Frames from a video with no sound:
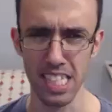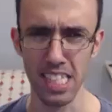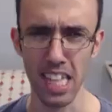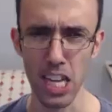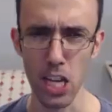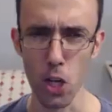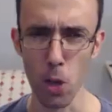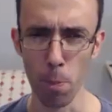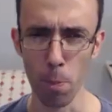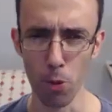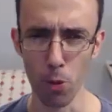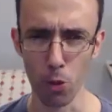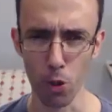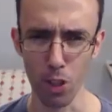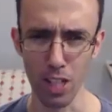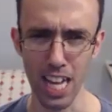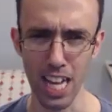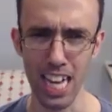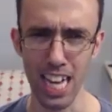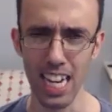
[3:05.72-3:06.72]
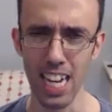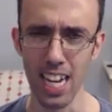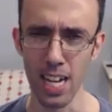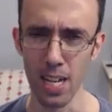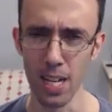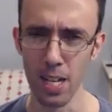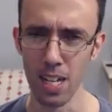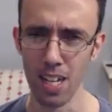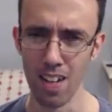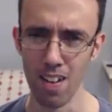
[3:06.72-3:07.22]
Delirio più totale
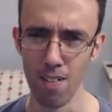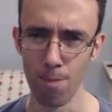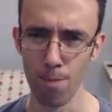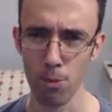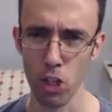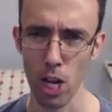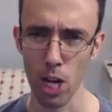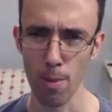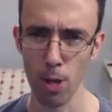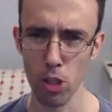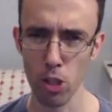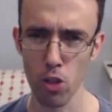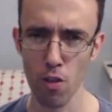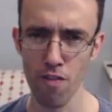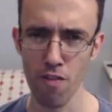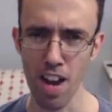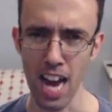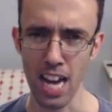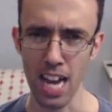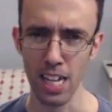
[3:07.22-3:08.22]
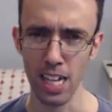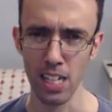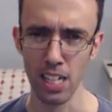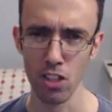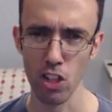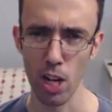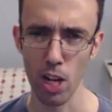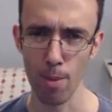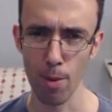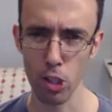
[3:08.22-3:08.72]
Ce la posso fa
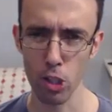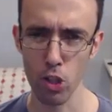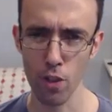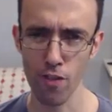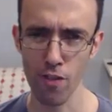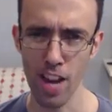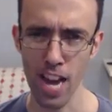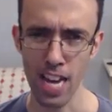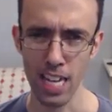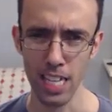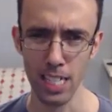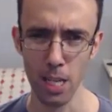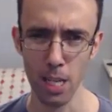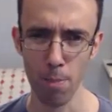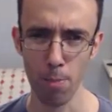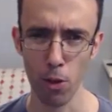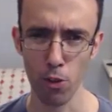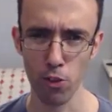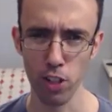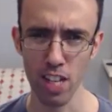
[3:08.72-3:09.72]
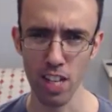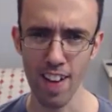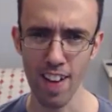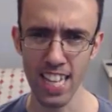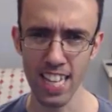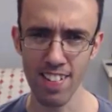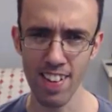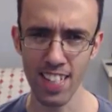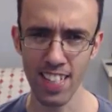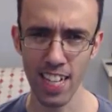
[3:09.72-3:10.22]
Ce la posso fa Posso arrivare
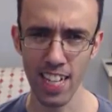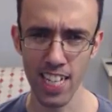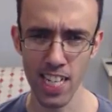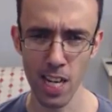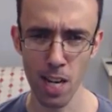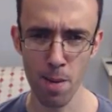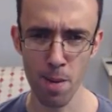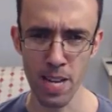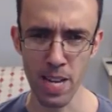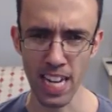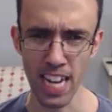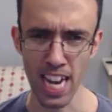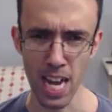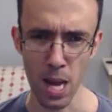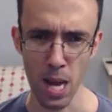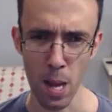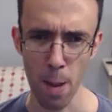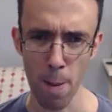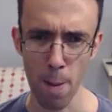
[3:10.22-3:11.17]
davanti alle linee nemiche